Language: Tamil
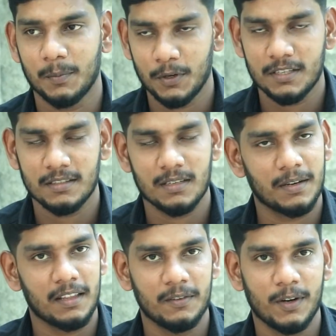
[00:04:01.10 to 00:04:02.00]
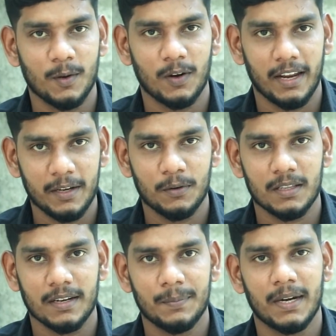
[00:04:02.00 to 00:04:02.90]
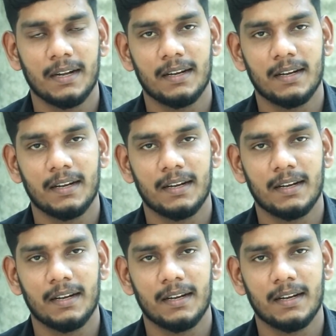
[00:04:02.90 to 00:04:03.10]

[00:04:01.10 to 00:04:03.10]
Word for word: அண்ட் பிடிச்சிருந்துச்சு அப்படின்னா அந்த வீடியோக்கு லைக் கொடுத்துருங்க